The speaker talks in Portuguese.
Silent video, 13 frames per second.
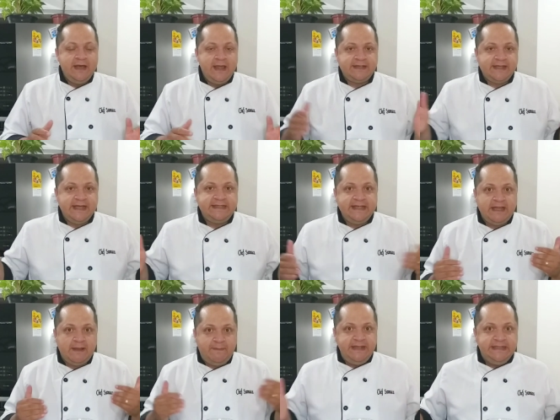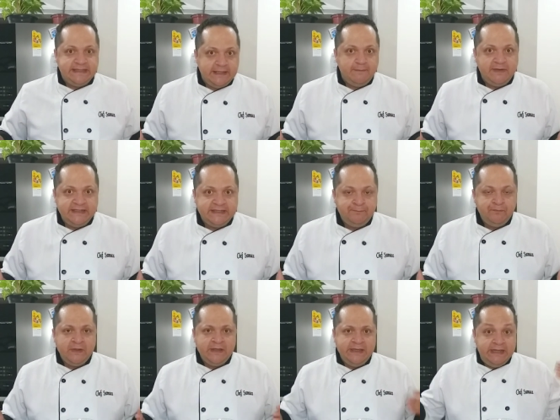essa receita bem simples,
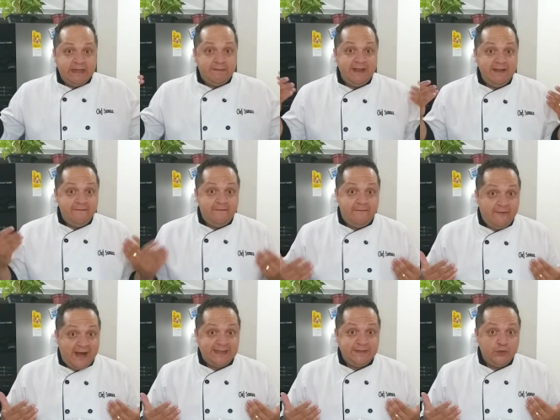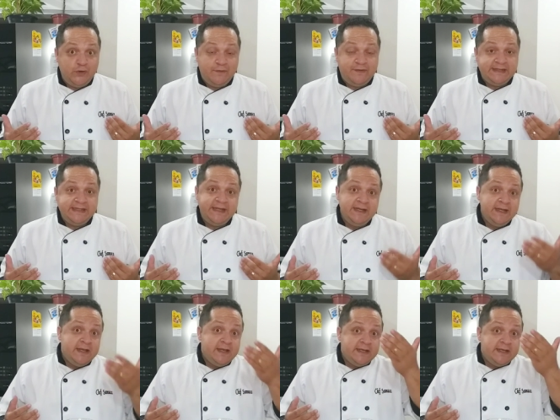e também fácil de fazer